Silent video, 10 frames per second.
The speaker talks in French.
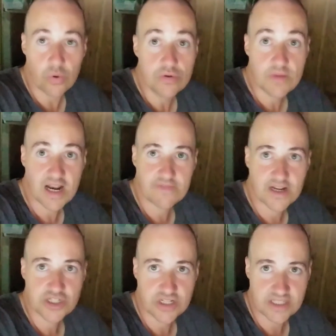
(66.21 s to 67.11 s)
Je me lave à
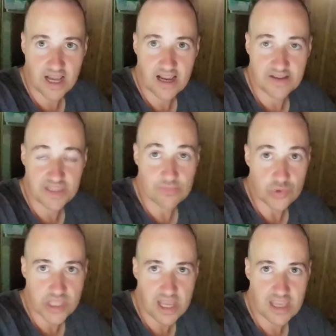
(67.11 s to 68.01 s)
chaudière avec des
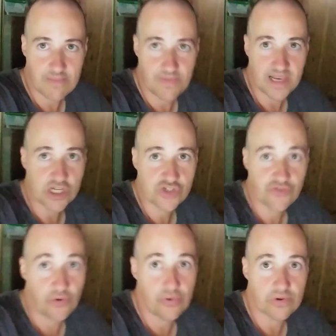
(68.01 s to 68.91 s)
bouteilles. Puis les cheveux,
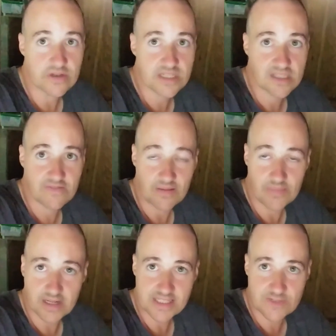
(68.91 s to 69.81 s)
euh, c'était vraiment
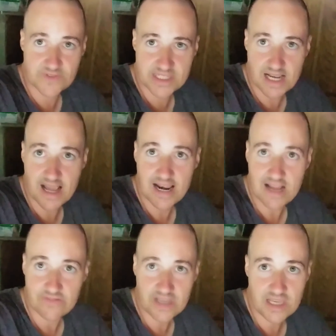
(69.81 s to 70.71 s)
difficile à
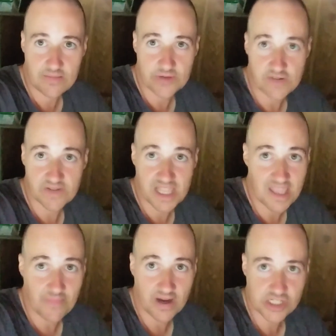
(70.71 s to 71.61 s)
laver. Puis j'avais des
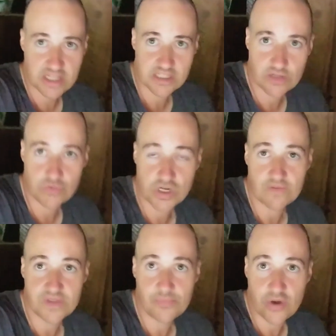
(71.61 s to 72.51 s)
démangeaisons, j'en venais
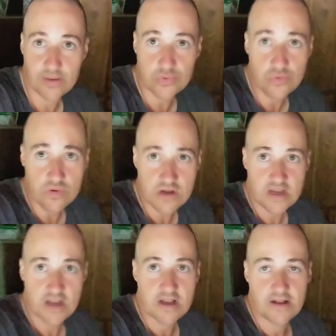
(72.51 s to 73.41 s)
plus à bout.
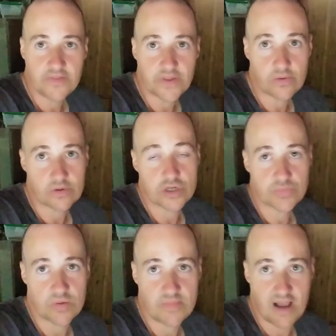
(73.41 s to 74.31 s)
Donc là, je peux
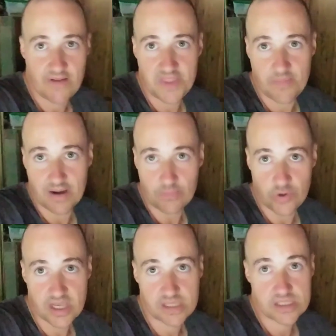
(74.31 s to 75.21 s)
me laver à des
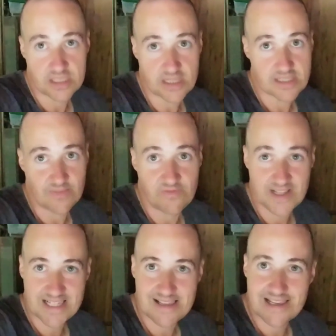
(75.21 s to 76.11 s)
barbouillettes. Ça me
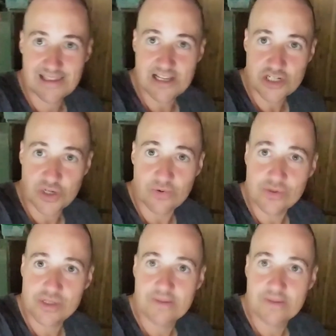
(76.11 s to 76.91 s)
facilite les choses.